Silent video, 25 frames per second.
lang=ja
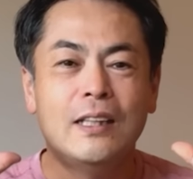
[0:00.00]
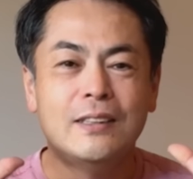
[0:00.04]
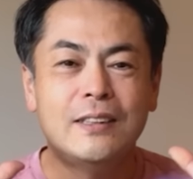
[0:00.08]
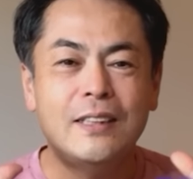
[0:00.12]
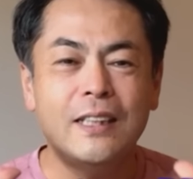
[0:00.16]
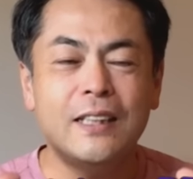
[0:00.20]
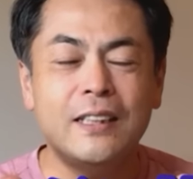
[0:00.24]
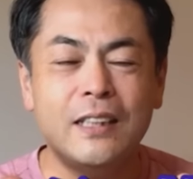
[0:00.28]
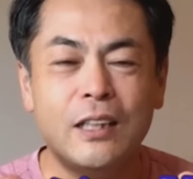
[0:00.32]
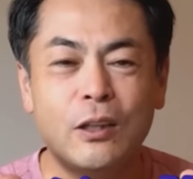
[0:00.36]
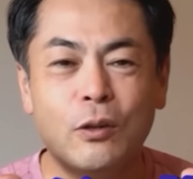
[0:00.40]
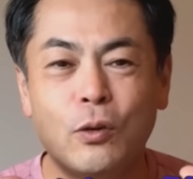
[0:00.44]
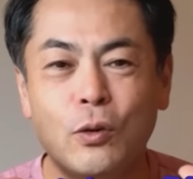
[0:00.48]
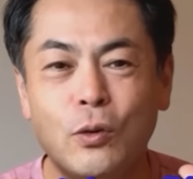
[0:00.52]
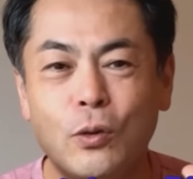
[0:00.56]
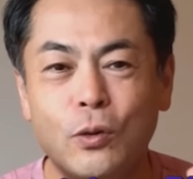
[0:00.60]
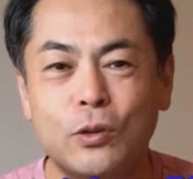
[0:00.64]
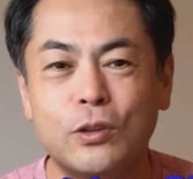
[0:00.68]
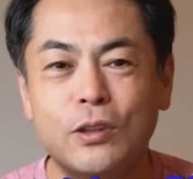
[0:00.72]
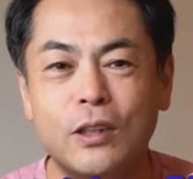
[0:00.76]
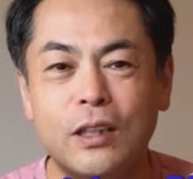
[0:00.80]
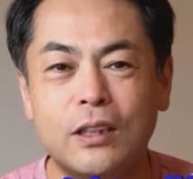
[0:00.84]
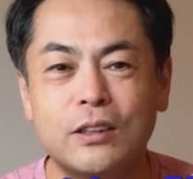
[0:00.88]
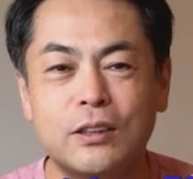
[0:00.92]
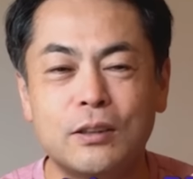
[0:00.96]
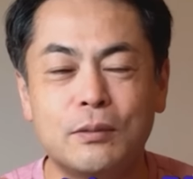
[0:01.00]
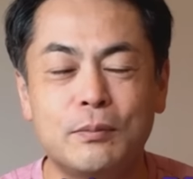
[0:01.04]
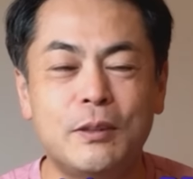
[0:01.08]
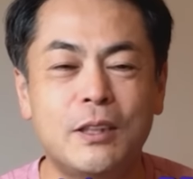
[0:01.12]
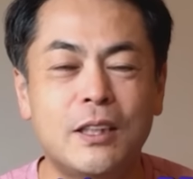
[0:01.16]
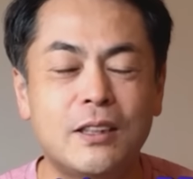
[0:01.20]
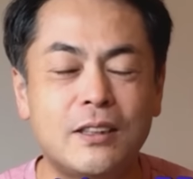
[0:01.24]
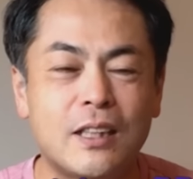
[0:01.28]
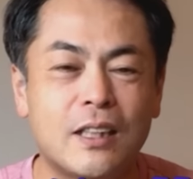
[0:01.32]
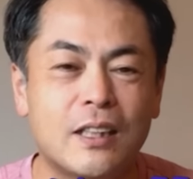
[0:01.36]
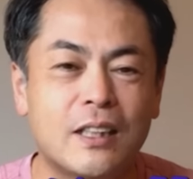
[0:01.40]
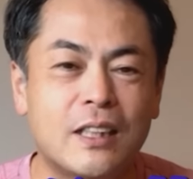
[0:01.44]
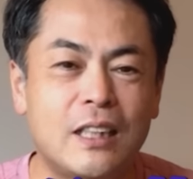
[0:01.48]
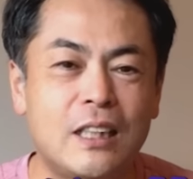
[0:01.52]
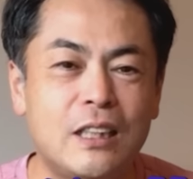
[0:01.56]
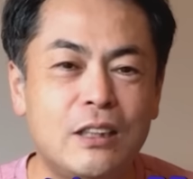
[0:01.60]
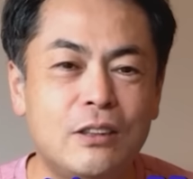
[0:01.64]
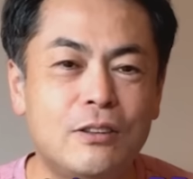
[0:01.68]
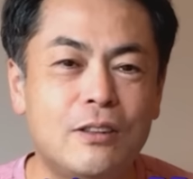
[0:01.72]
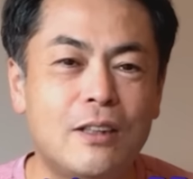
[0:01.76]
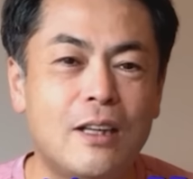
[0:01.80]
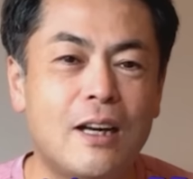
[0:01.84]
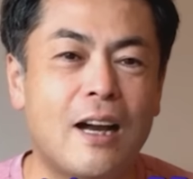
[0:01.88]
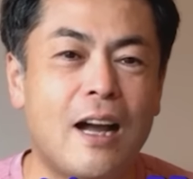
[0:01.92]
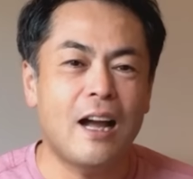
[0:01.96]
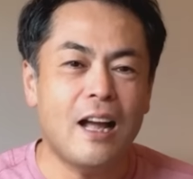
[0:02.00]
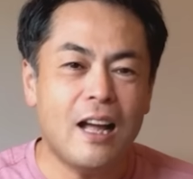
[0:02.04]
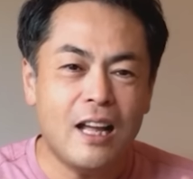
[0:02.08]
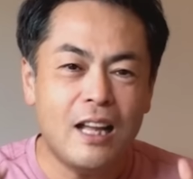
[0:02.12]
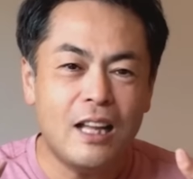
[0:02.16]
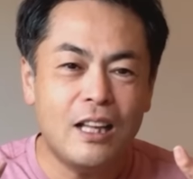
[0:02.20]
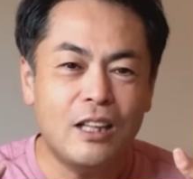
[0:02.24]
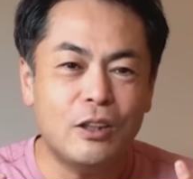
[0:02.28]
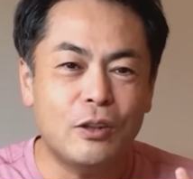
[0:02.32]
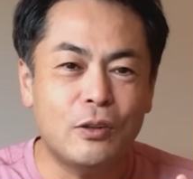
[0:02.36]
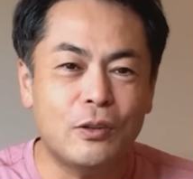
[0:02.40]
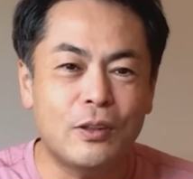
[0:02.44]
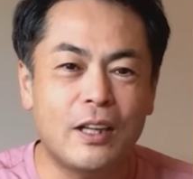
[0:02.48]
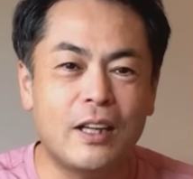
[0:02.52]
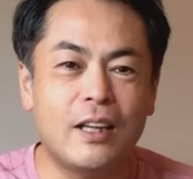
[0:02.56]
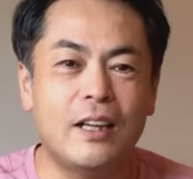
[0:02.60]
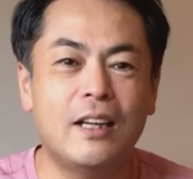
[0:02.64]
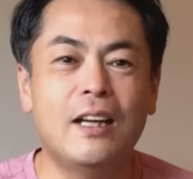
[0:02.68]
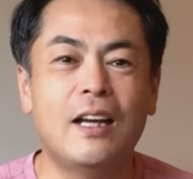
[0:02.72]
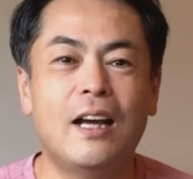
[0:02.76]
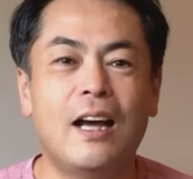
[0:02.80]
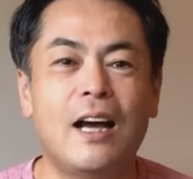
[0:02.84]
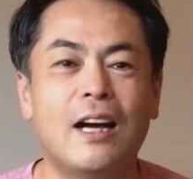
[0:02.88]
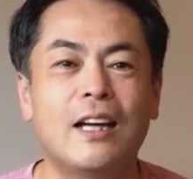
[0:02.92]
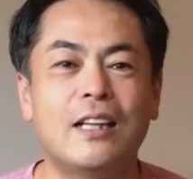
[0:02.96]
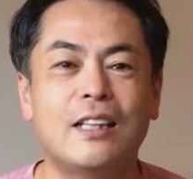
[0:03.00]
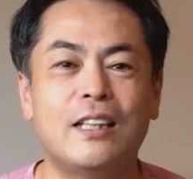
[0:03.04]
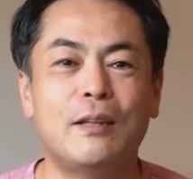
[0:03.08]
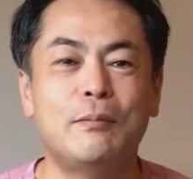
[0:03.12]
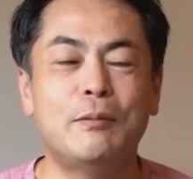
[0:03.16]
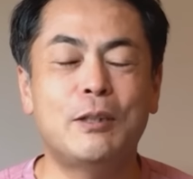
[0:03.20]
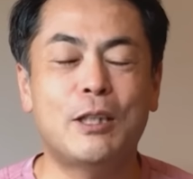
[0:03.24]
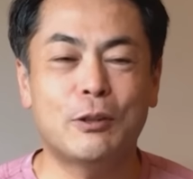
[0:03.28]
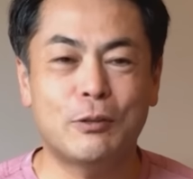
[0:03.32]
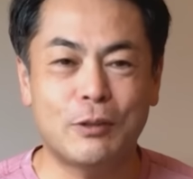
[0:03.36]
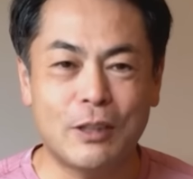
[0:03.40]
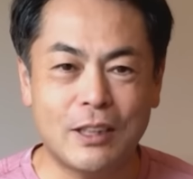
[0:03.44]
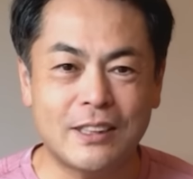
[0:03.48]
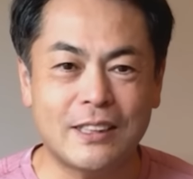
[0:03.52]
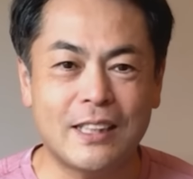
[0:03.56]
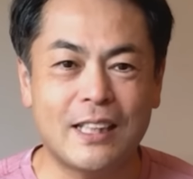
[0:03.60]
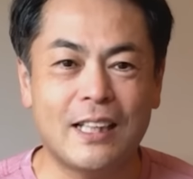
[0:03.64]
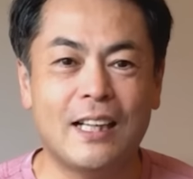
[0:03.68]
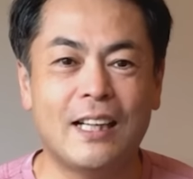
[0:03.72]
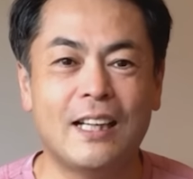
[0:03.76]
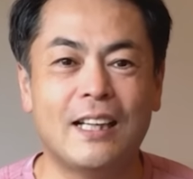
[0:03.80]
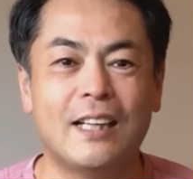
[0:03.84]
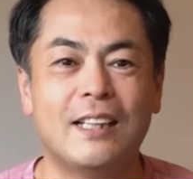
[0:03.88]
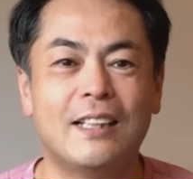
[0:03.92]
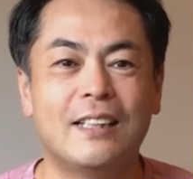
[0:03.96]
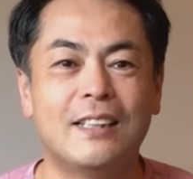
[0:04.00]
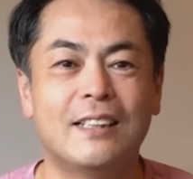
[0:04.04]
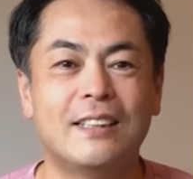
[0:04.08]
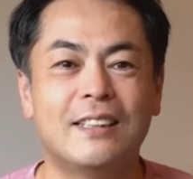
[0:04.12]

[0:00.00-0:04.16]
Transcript: ぜひね、この9月皆さん金運ガーンとね、上げてみてください。